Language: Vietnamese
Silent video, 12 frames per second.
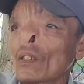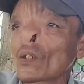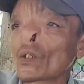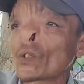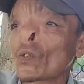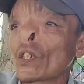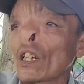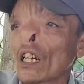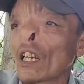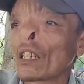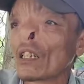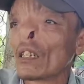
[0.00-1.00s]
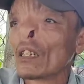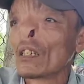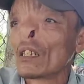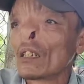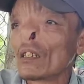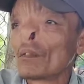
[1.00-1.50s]
tới chủ nhật này
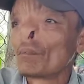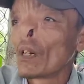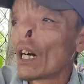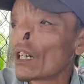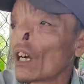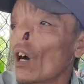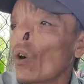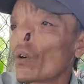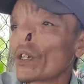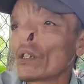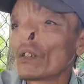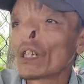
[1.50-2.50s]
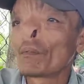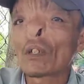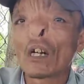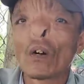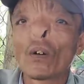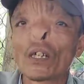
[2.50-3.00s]
mà nó hôi dữ
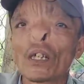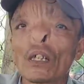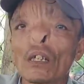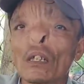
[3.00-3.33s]
lắm nó hôi